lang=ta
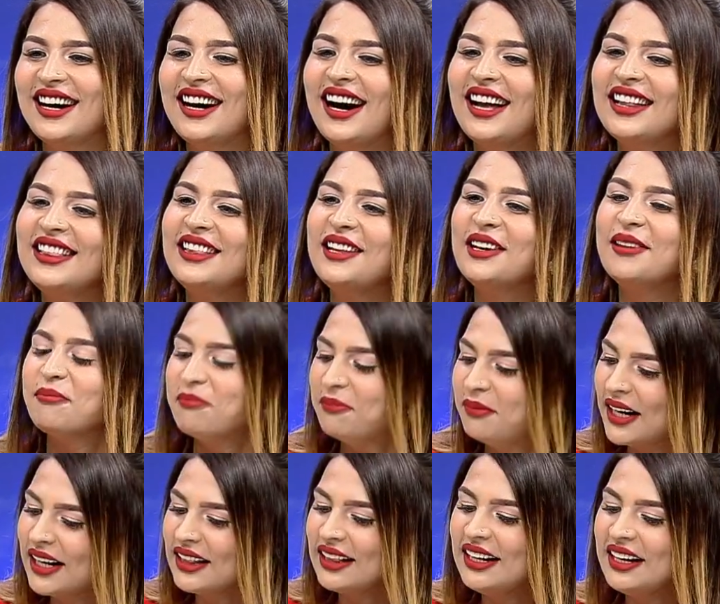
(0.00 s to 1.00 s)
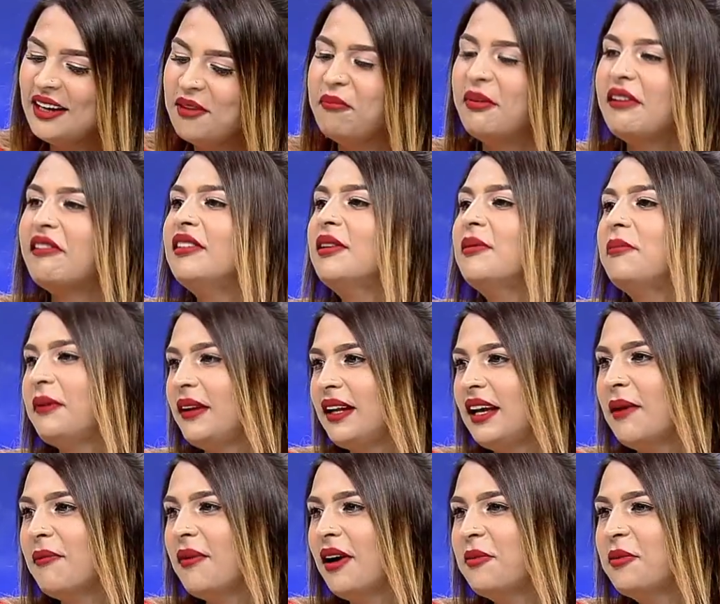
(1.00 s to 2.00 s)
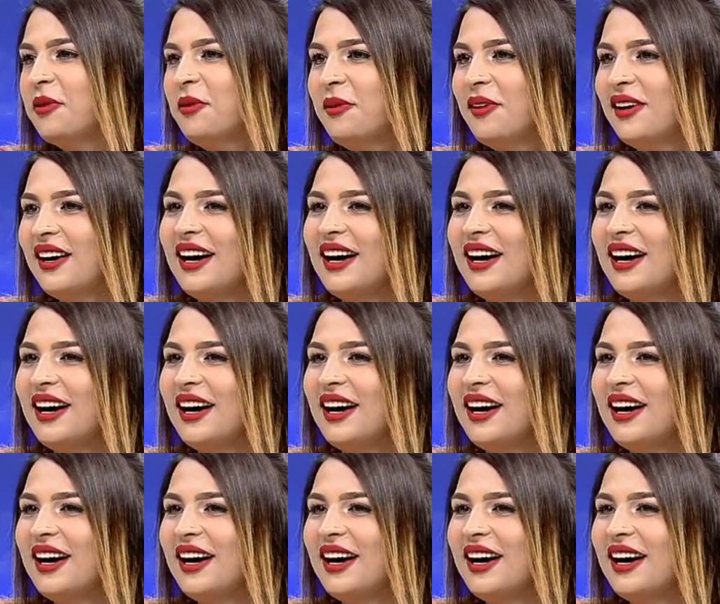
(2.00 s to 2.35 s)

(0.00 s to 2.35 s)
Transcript: அந்த படத்துல என் பேர் வந்து பிரியா பாபு